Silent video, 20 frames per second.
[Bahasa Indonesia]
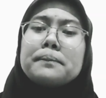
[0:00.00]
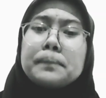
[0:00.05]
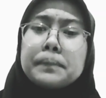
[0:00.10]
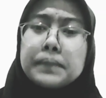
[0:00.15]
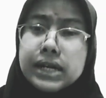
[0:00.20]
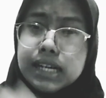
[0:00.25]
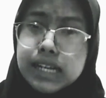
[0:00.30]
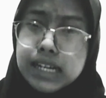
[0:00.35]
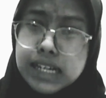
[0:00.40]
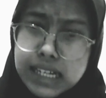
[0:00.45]

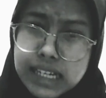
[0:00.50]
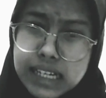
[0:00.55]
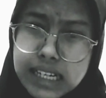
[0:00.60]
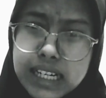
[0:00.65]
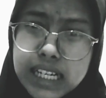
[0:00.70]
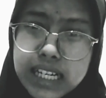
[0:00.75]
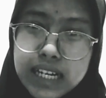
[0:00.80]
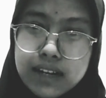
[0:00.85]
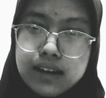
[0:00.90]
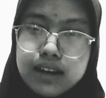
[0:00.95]

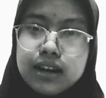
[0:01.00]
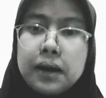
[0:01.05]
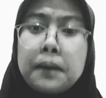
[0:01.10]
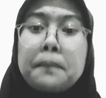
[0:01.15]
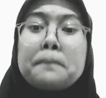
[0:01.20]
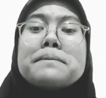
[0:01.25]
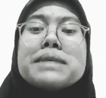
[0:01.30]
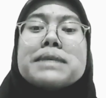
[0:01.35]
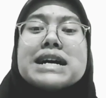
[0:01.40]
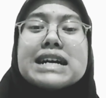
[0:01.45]
meren
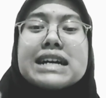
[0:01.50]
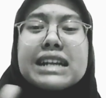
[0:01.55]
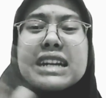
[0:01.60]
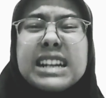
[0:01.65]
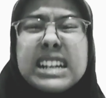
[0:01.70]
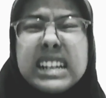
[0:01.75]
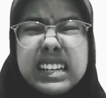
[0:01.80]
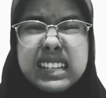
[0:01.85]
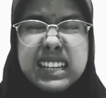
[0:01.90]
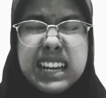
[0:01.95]

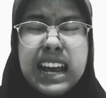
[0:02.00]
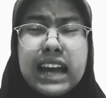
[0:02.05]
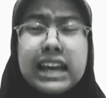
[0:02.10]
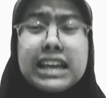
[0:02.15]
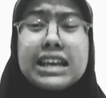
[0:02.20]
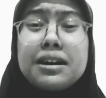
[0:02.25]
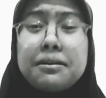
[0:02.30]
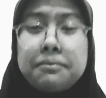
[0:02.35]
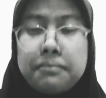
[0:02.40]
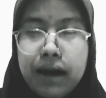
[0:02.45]
merennya
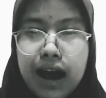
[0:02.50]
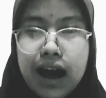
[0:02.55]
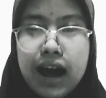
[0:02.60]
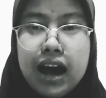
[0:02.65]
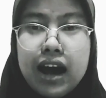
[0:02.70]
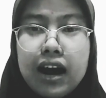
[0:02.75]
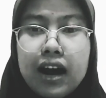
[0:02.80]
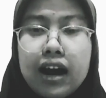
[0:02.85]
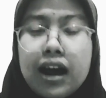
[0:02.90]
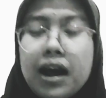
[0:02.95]
iya mah
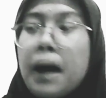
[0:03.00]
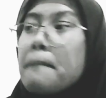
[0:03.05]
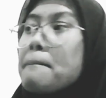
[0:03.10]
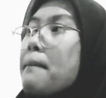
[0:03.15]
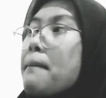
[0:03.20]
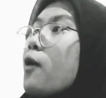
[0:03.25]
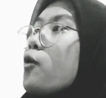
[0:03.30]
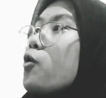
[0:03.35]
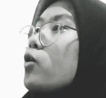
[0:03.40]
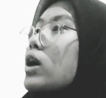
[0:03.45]

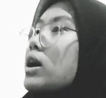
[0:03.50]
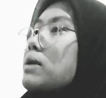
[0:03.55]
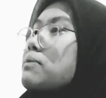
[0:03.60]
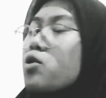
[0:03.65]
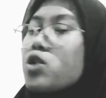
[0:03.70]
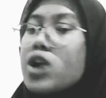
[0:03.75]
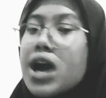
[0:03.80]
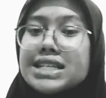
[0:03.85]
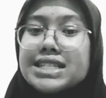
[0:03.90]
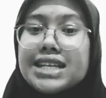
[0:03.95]
mau
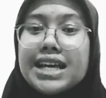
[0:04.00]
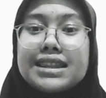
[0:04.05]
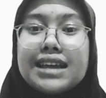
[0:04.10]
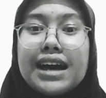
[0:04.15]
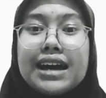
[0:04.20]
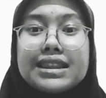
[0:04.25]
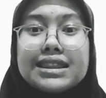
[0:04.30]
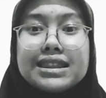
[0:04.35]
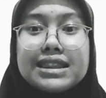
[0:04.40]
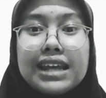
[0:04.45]
bodas
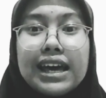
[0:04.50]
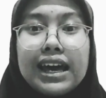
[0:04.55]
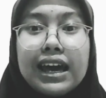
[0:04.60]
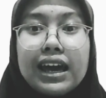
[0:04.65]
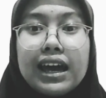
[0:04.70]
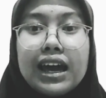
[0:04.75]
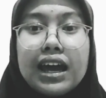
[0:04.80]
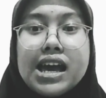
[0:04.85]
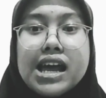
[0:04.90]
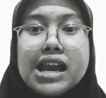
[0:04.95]
eta
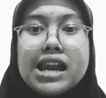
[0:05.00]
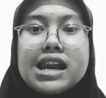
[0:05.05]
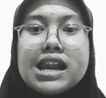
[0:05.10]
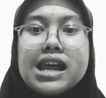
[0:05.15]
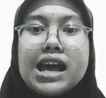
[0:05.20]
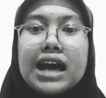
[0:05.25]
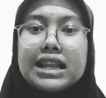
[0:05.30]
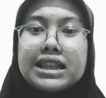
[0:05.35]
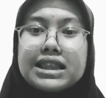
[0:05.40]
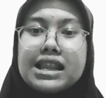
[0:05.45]
teh
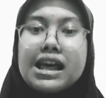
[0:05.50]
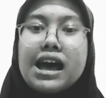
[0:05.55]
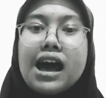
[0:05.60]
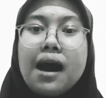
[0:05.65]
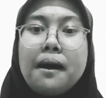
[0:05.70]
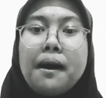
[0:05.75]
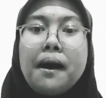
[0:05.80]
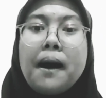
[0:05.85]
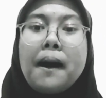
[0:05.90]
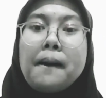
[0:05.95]

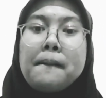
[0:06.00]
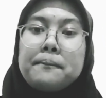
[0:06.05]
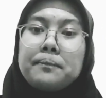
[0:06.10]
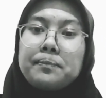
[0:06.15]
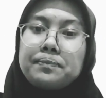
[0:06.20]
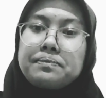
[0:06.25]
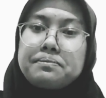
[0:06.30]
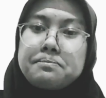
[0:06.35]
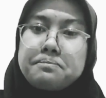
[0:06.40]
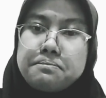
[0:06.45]
niatna
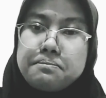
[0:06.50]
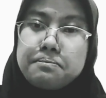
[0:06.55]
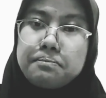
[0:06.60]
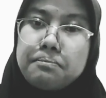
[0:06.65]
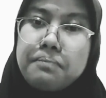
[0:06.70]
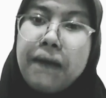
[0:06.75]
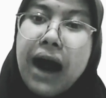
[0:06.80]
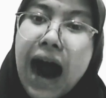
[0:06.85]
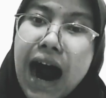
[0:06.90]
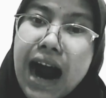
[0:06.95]

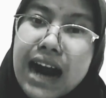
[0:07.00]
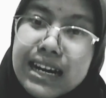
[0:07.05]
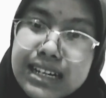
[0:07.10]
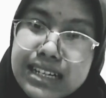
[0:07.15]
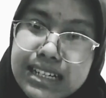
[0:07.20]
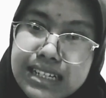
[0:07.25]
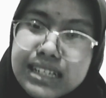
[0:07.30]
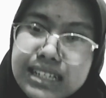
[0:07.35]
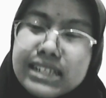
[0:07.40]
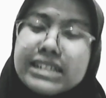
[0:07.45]

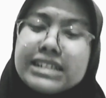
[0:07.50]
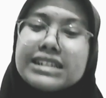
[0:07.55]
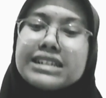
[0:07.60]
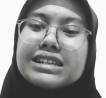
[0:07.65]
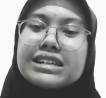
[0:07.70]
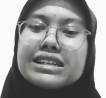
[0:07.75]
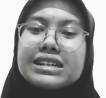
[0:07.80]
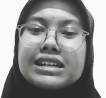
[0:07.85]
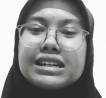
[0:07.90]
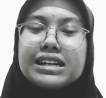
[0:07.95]

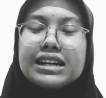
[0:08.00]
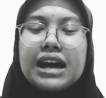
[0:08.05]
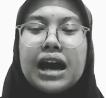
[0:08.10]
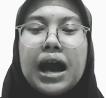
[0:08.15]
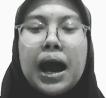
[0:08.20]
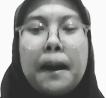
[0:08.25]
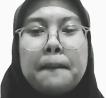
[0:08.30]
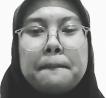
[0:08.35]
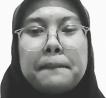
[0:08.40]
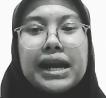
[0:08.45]
bager
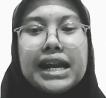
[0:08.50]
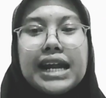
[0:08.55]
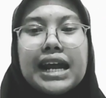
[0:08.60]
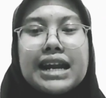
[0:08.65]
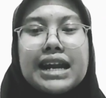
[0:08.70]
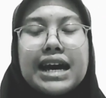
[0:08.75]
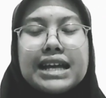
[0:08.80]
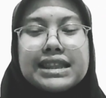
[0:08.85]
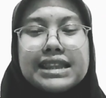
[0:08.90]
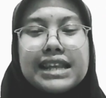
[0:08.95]

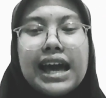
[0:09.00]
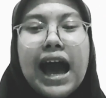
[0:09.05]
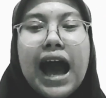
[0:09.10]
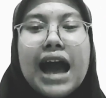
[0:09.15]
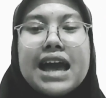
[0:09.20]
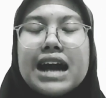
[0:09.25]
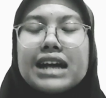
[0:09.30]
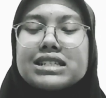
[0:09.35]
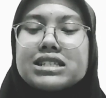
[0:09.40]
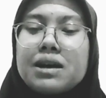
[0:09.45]
manehna nate
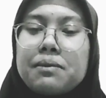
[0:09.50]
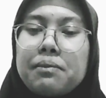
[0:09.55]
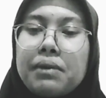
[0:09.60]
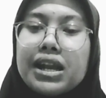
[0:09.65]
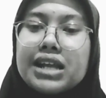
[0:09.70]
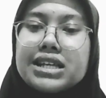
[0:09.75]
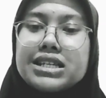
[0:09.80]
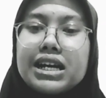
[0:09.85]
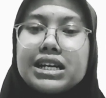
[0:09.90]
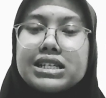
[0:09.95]
hayang Cep
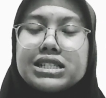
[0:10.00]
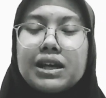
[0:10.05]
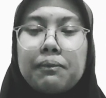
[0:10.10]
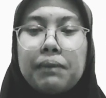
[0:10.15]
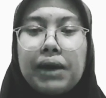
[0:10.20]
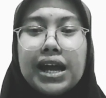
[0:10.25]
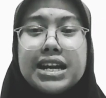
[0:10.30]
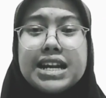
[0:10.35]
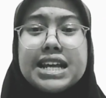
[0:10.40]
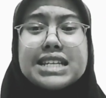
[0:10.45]
Edi jeng
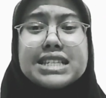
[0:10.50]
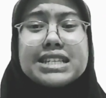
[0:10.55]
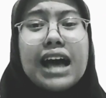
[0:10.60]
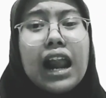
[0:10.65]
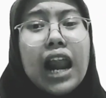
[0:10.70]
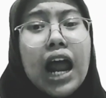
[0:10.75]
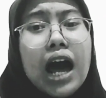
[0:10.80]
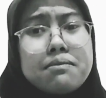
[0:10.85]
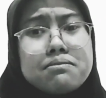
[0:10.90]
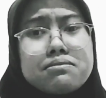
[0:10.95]
Cep Edi
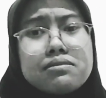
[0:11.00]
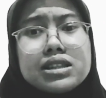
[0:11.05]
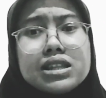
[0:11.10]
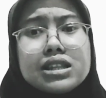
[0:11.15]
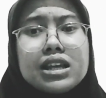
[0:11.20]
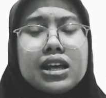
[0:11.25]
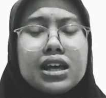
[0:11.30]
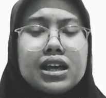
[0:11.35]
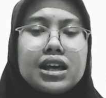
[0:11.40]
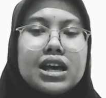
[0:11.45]
salamet
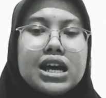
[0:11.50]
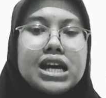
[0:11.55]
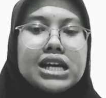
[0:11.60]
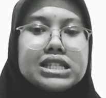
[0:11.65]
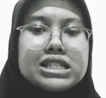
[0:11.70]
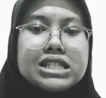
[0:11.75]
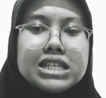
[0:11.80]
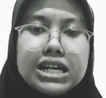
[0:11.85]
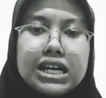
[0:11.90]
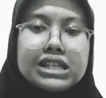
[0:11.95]

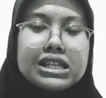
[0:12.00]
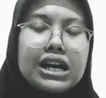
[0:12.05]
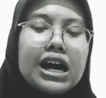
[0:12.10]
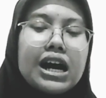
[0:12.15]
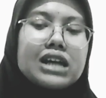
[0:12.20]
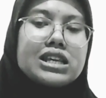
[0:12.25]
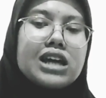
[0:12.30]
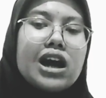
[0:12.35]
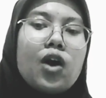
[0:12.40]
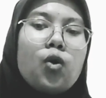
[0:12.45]
jeng
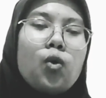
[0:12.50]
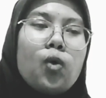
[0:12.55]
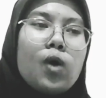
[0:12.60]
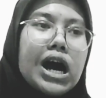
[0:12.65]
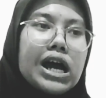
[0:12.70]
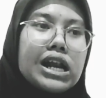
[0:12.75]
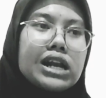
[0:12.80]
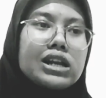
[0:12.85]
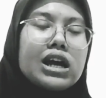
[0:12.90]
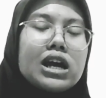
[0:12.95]
dekanya
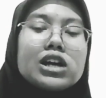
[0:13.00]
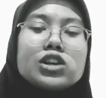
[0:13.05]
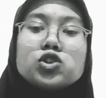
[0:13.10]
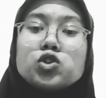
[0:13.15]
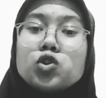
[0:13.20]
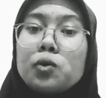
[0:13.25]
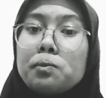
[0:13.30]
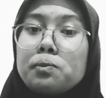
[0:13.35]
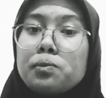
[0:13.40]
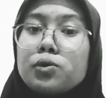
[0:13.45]
huan
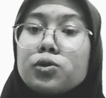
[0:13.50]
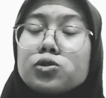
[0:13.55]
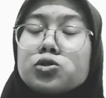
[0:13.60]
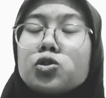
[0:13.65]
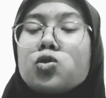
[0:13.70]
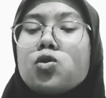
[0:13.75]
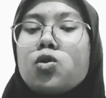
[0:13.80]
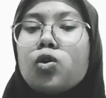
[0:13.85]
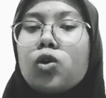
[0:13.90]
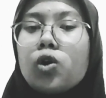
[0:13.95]

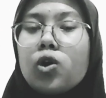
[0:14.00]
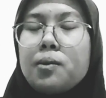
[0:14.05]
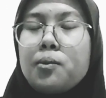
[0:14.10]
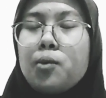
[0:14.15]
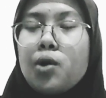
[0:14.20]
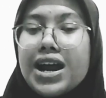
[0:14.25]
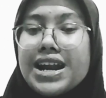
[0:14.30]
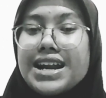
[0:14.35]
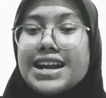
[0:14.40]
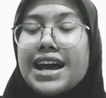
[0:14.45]
nyumput ku
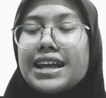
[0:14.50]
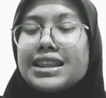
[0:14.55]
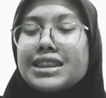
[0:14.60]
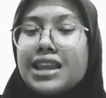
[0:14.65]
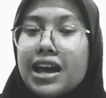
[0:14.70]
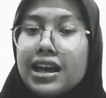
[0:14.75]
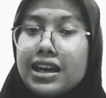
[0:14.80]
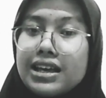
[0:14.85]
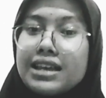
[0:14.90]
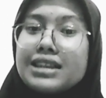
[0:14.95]
gerombolan
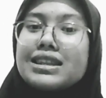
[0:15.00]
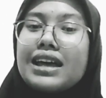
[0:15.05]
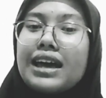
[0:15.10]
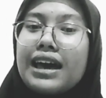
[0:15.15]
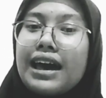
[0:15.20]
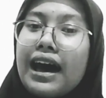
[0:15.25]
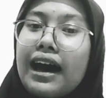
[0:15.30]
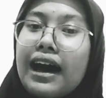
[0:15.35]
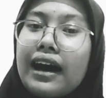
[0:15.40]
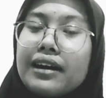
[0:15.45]
ite ite
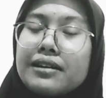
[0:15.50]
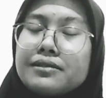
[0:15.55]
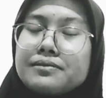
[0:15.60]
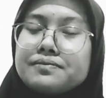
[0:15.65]
ya